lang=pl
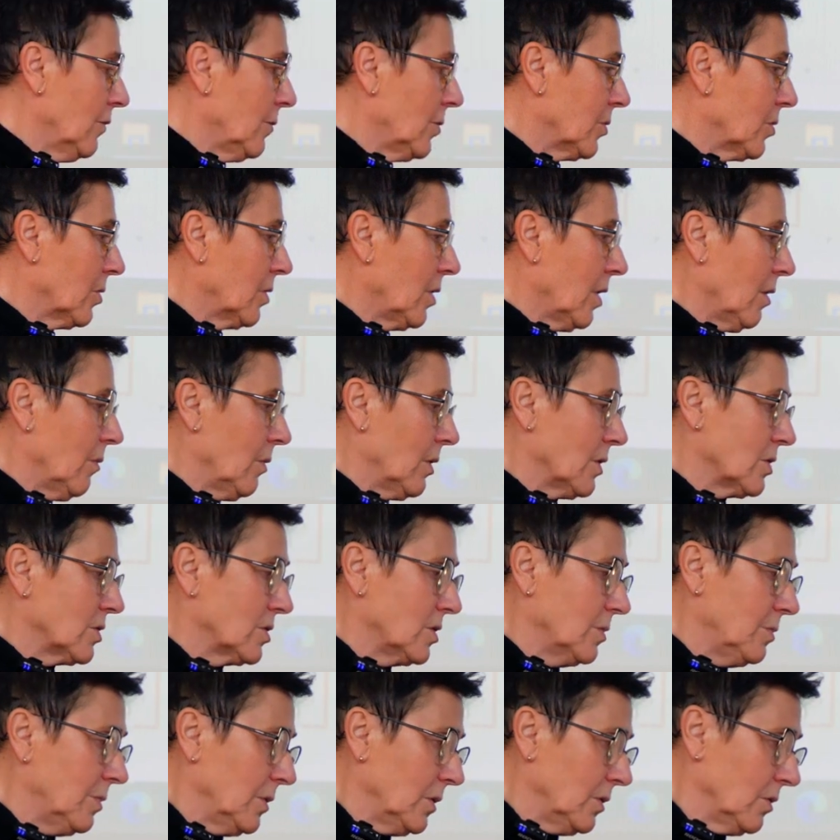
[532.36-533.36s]
w programach
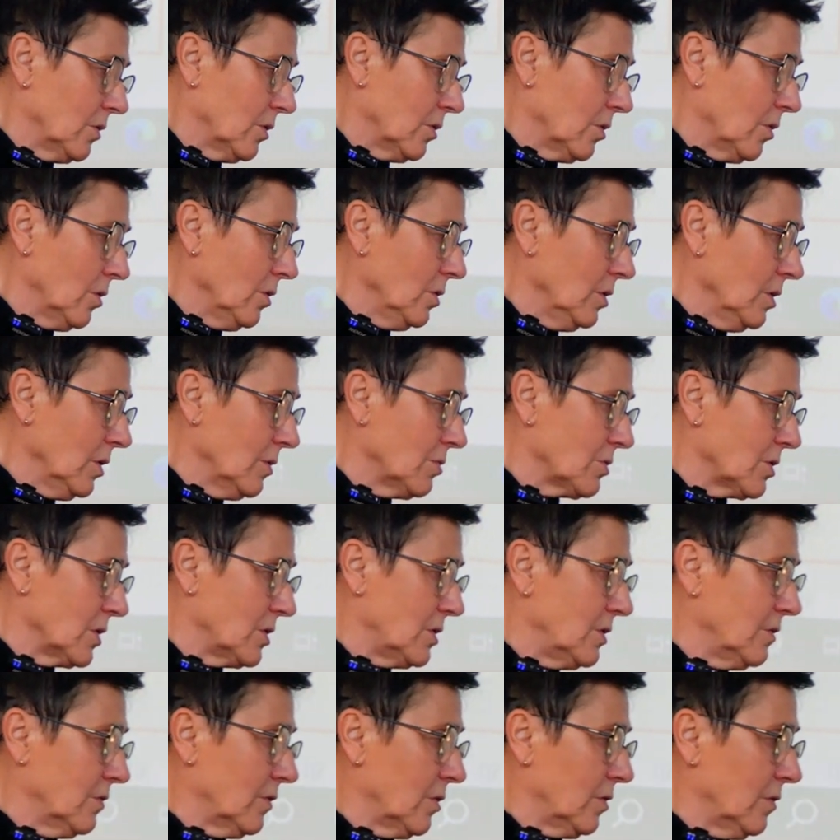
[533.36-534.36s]
szczepień ochronnych
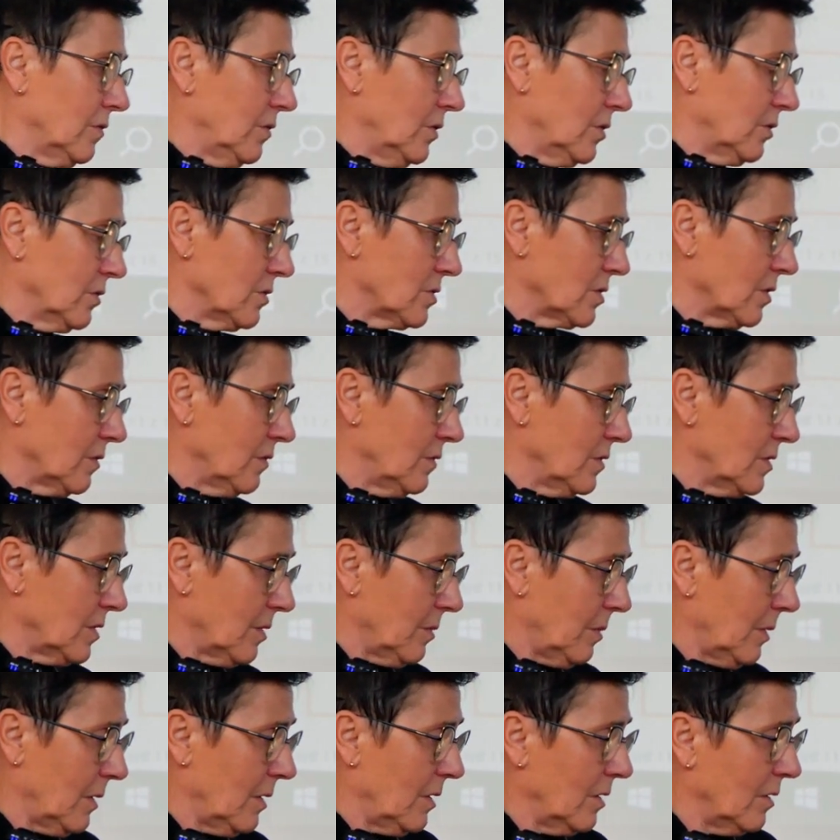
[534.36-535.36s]
przeciwko wirusowi
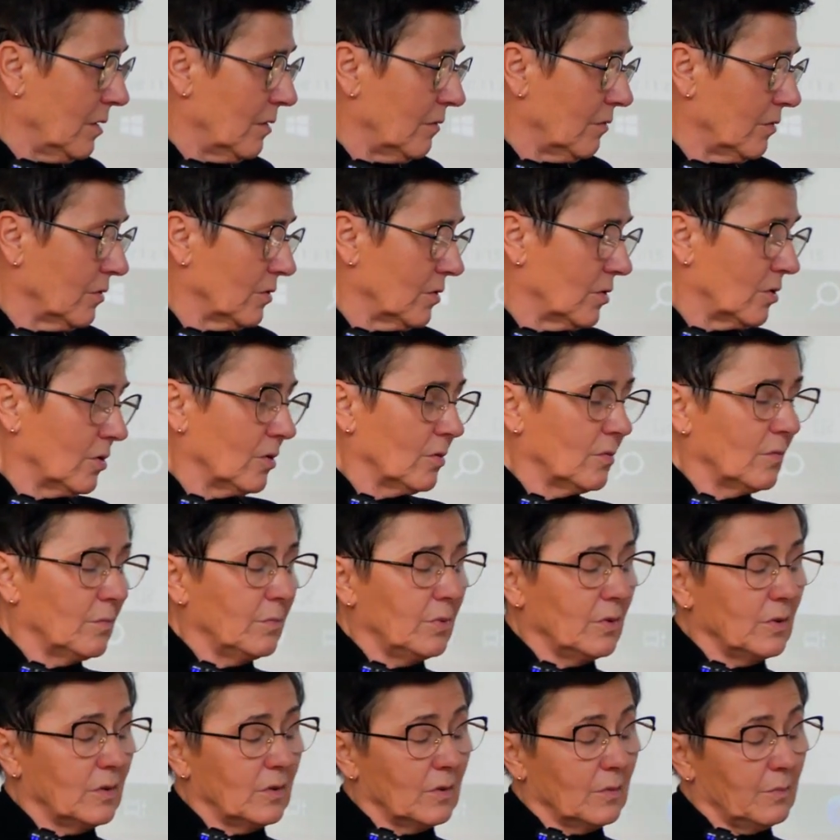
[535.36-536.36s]
zapalenia
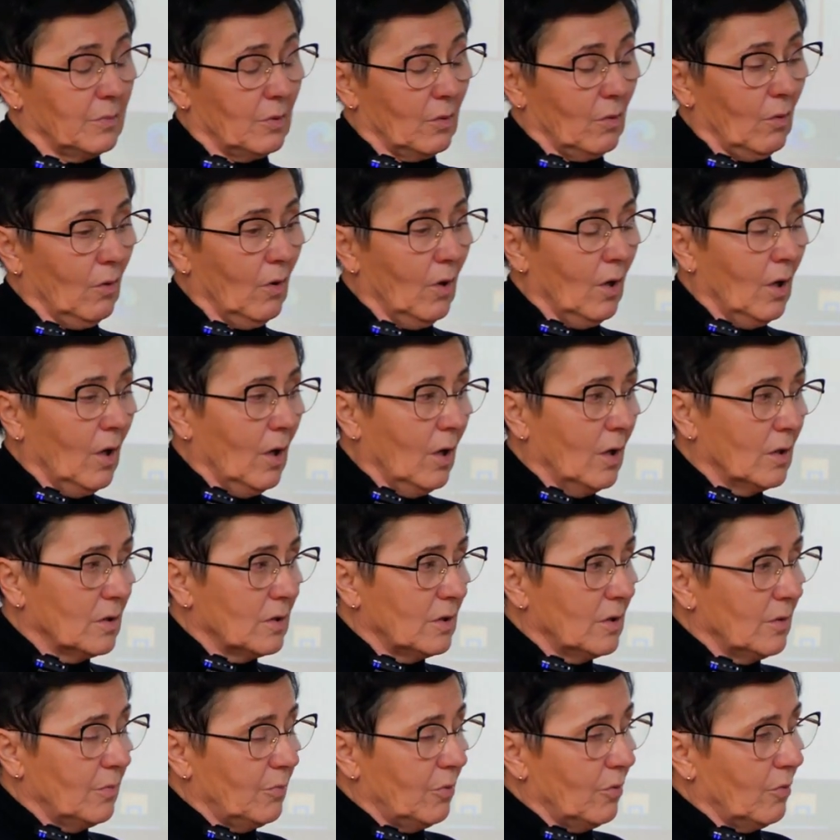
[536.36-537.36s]
wątroby typu,
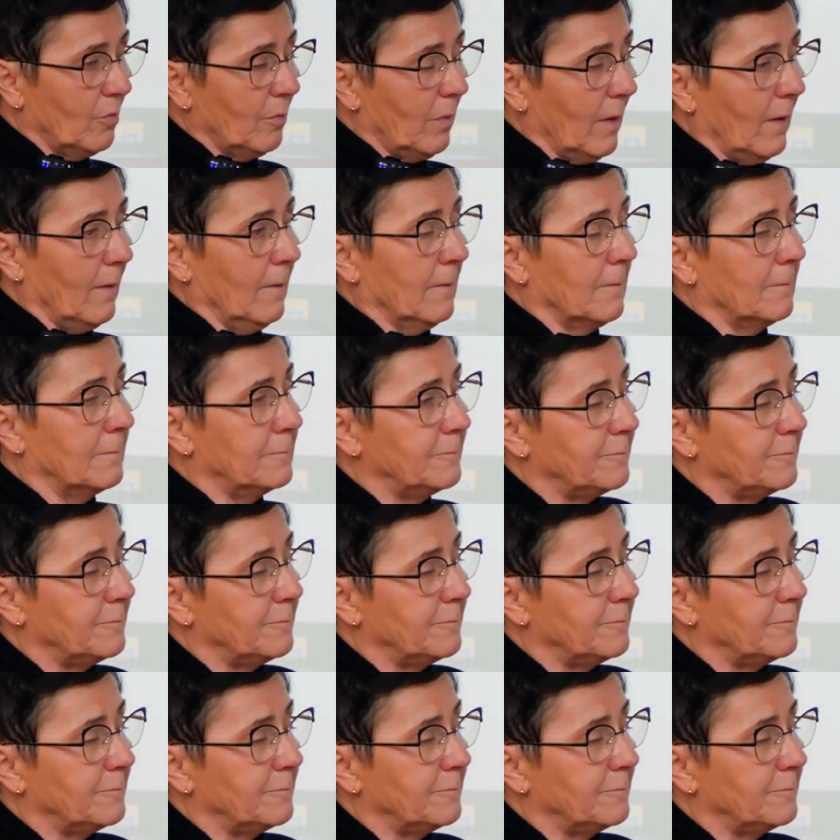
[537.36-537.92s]
typu B.